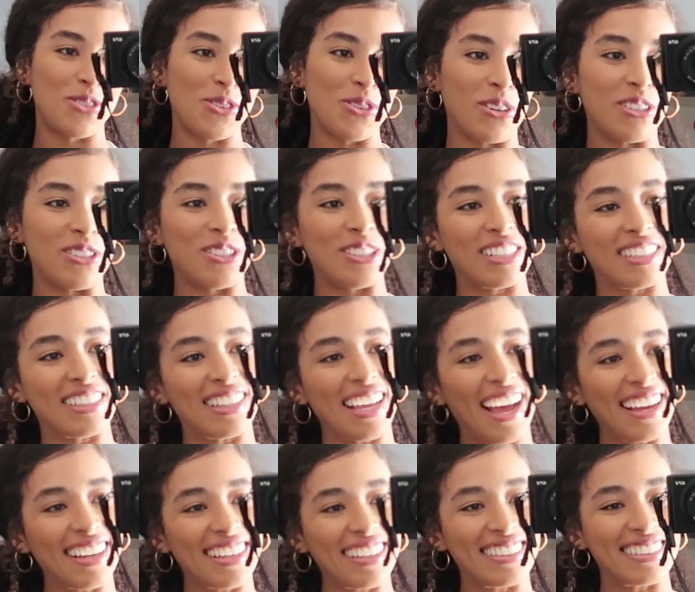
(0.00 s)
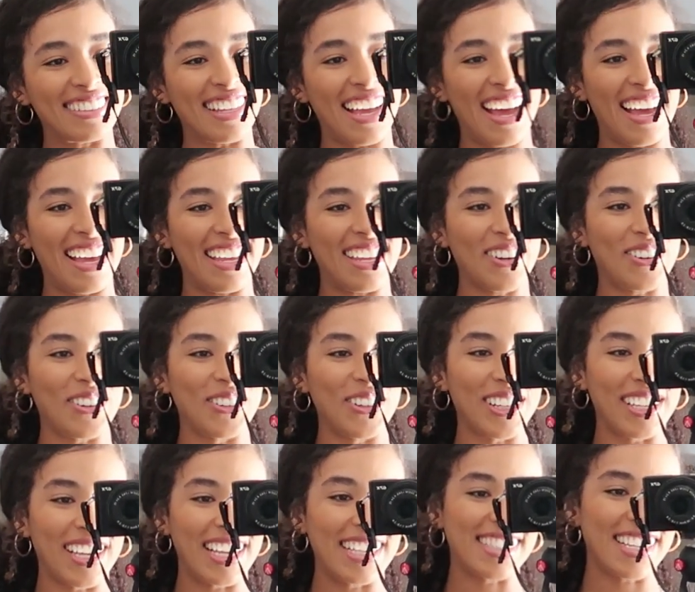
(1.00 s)
de hoje tá que tá, hein?
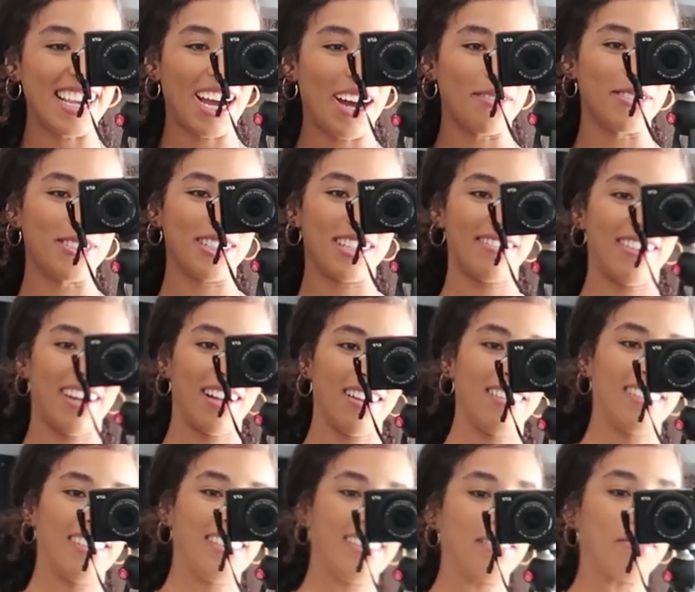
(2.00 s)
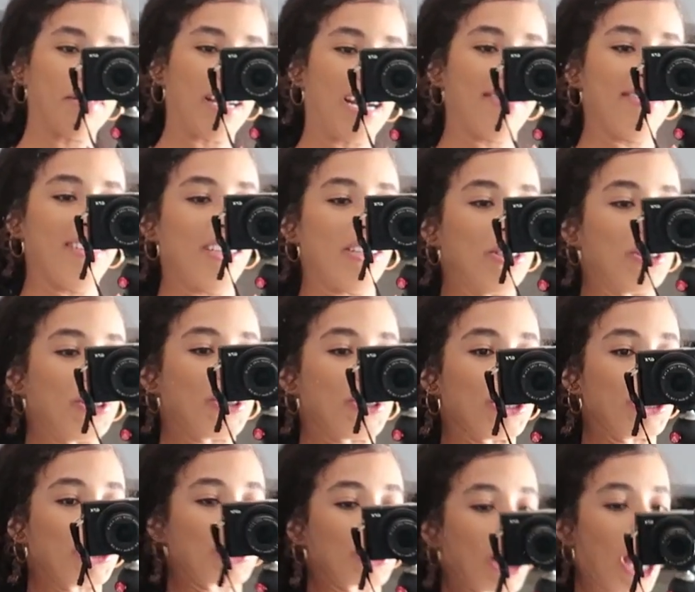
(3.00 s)
Coloquei esse rabo de cavalo lindo, maravilhoso,
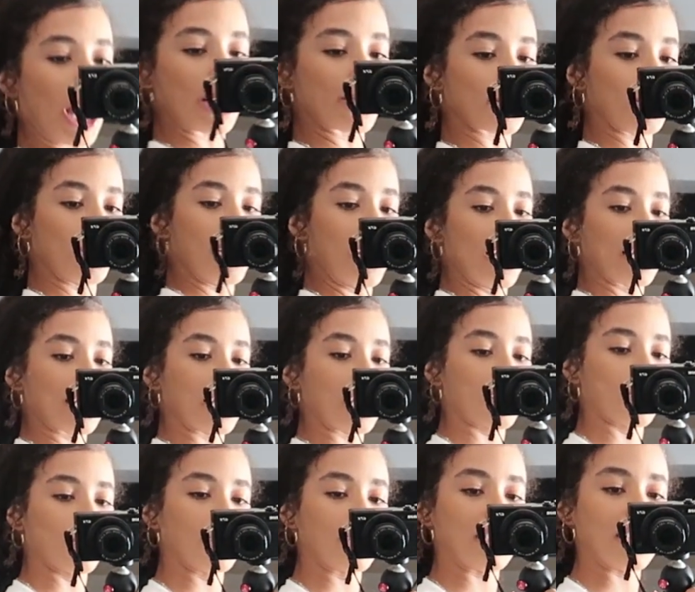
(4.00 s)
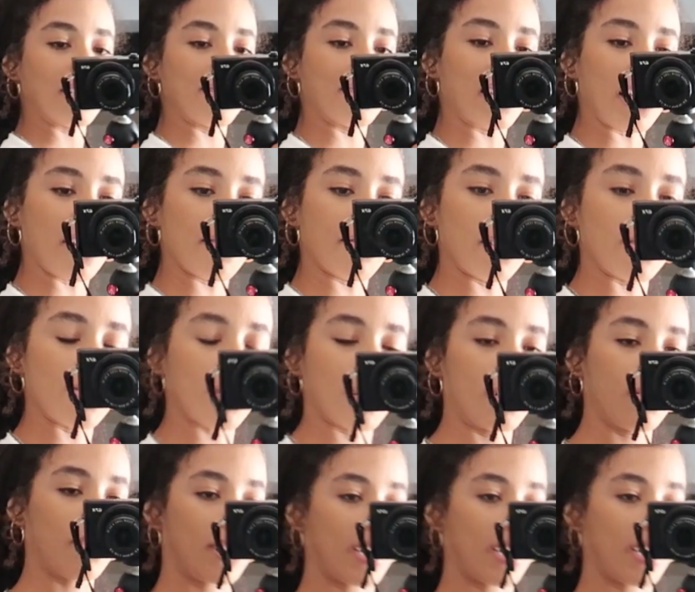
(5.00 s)
sintético, que inclusive tem vídeo aqui